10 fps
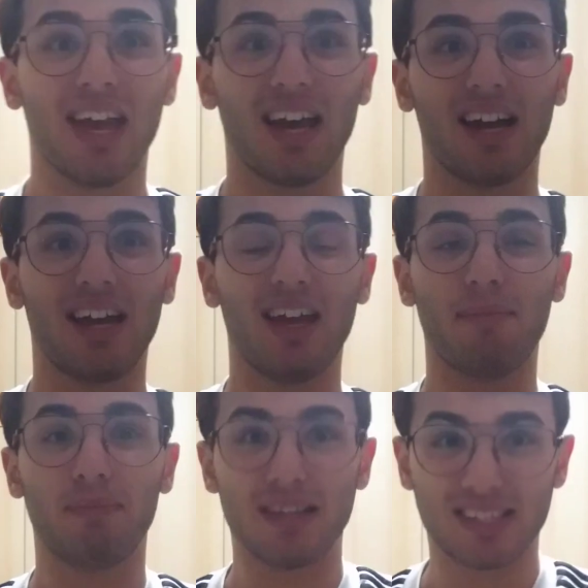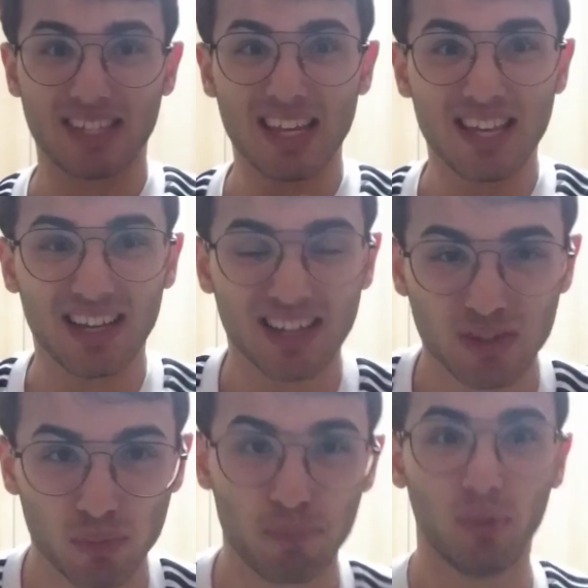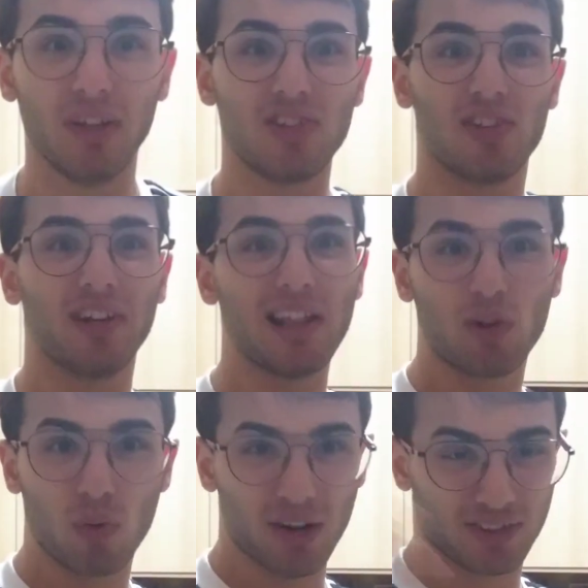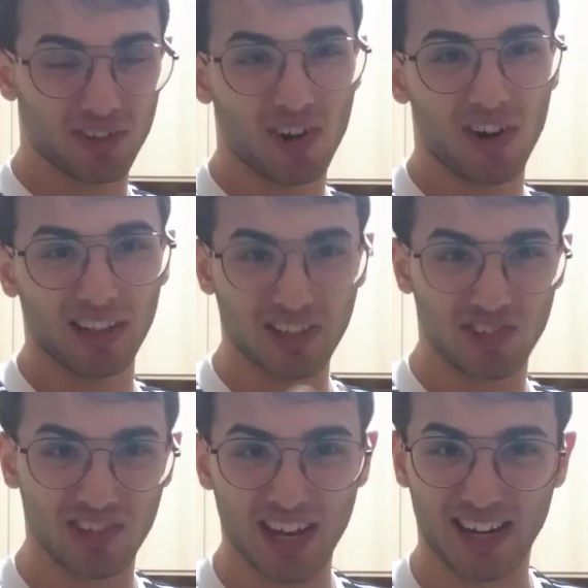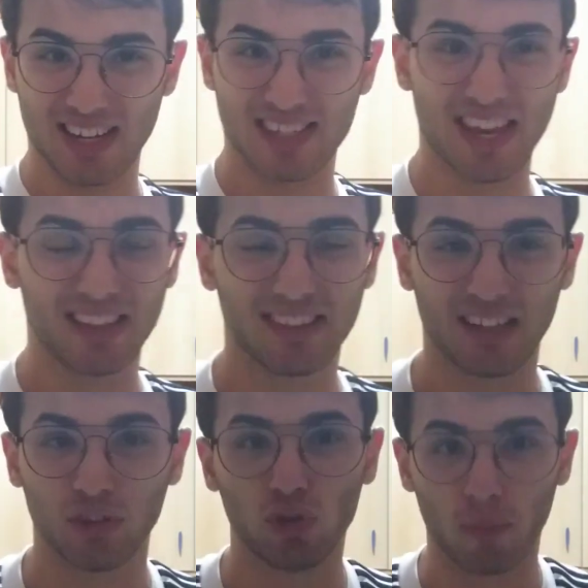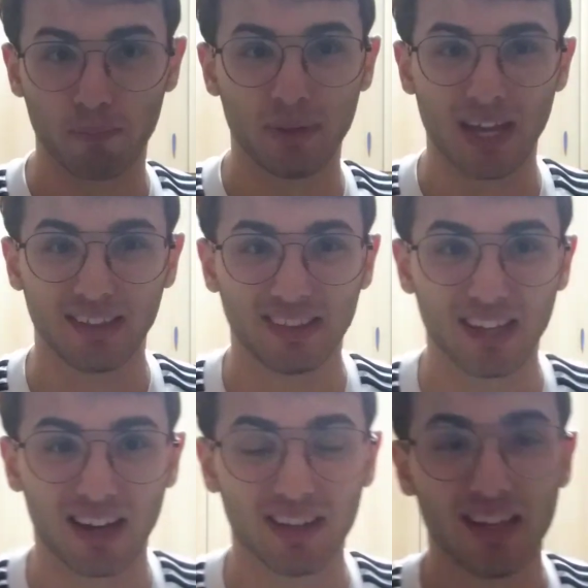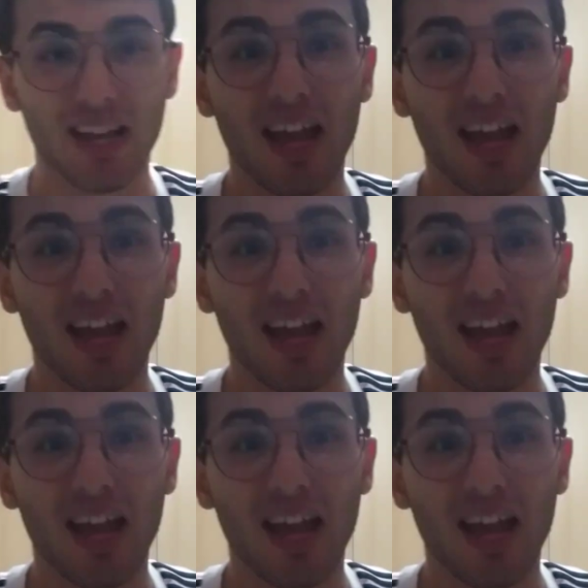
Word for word: e, e, e segna anche su punizione il quarto gol CR7, doppietta